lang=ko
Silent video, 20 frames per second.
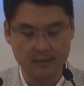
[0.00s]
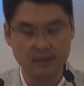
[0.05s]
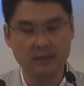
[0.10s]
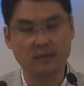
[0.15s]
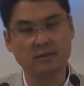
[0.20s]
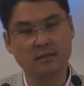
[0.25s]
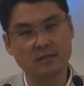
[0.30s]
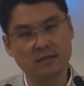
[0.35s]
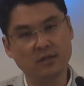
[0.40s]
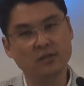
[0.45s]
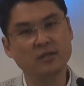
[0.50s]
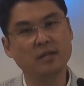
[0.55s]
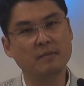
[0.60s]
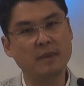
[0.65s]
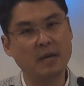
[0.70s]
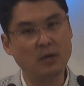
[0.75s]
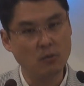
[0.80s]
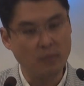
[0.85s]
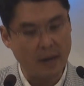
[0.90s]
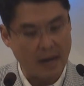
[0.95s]
이것을
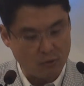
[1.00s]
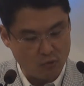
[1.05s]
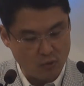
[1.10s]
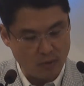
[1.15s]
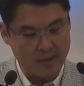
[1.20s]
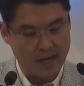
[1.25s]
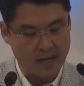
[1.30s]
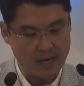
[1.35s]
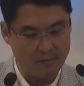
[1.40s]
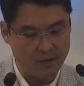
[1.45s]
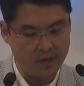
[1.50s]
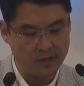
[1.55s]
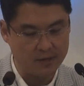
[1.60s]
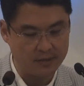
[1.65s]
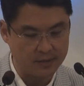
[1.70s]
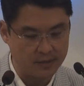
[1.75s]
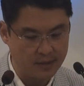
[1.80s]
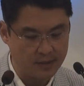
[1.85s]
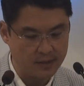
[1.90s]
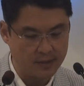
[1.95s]
현대말로 바꿔
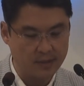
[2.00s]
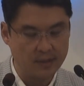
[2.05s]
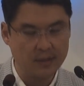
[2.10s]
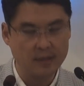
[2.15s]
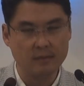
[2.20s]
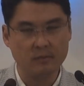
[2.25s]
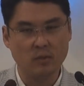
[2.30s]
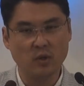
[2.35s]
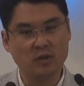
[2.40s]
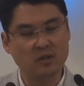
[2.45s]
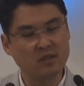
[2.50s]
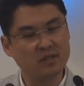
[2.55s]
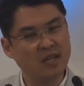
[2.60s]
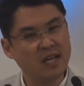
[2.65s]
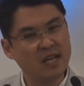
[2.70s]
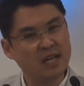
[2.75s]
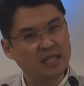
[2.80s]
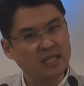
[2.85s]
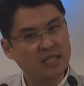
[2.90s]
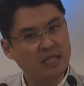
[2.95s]
말하면 뭐 어떤
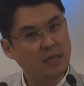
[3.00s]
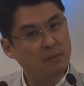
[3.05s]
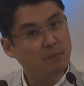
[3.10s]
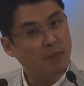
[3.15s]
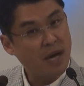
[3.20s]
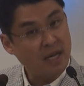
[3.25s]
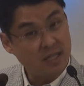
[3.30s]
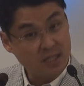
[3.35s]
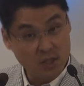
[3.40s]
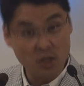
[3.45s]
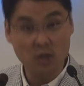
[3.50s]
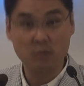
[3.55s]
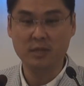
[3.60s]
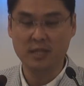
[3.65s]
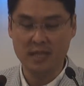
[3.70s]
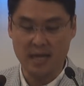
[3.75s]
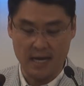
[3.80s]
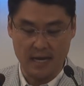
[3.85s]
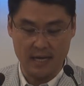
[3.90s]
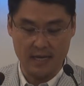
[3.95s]

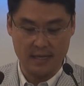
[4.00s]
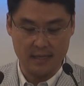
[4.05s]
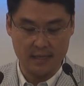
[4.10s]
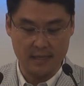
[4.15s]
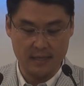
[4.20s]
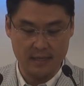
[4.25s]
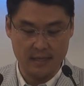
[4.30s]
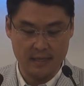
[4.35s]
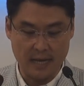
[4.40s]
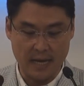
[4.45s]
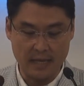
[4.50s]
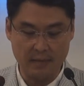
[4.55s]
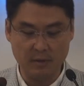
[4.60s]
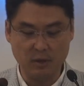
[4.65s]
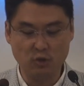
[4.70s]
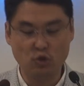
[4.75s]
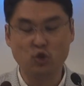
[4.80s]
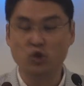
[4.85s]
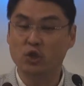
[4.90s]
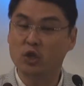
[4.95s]
입학시험이나
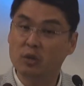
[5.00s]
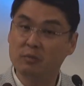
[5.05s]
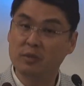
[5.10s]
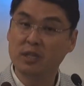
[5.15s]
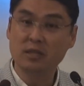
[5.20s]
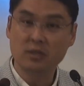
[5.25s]
아니면 취업